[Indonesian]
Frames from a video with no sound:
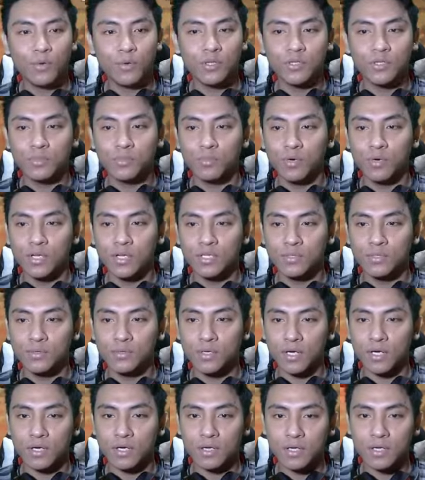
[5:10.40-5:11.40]
sih boleh
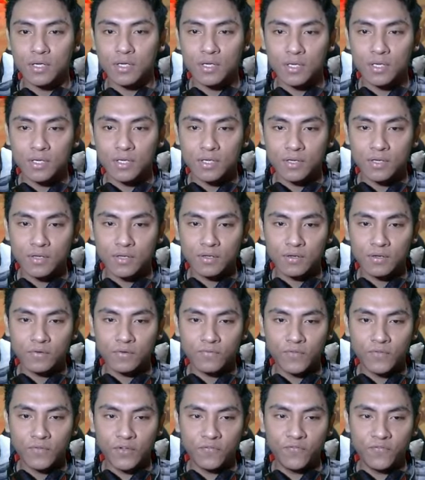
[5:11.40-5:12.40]
juga.
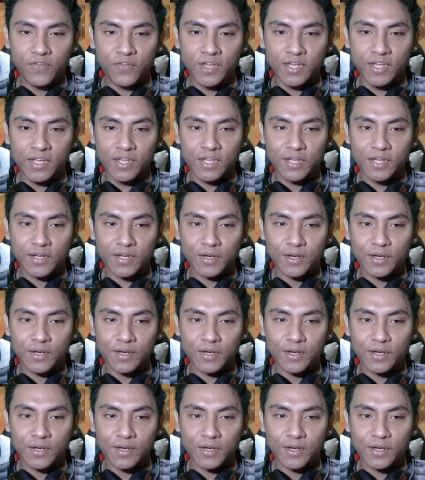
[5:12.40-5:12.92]
Vivi,